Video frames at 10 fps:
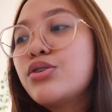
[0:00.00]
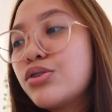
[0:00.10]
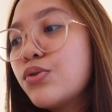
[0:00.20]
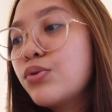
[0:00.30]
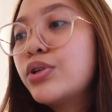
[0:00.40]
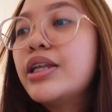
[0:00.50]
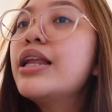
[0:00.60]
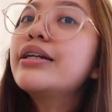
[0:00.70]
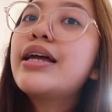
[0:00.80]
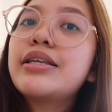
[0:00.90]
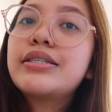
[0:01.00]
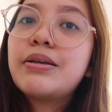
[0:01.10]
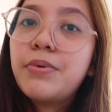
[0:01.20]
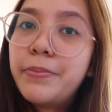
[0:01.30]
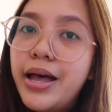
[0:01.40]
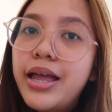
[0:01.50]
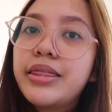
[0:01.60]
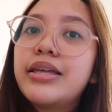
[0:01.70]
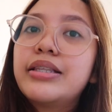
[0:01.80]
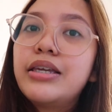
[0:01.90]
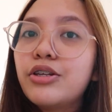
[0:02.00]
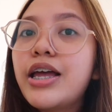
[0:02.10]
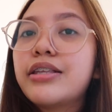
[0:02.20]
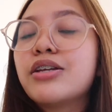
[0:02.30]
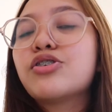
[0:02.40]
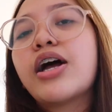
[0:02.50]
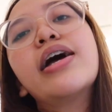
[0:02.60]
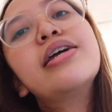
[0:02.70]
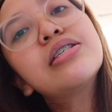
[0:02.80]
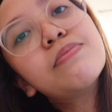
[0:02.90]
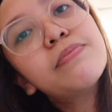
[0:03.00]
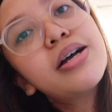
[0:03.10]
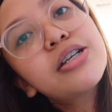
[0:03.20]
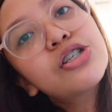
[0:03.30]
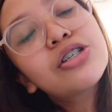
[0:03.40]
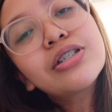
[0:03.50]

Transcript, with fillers: So kunin lang natin sa baba and then dito natin siya i-smash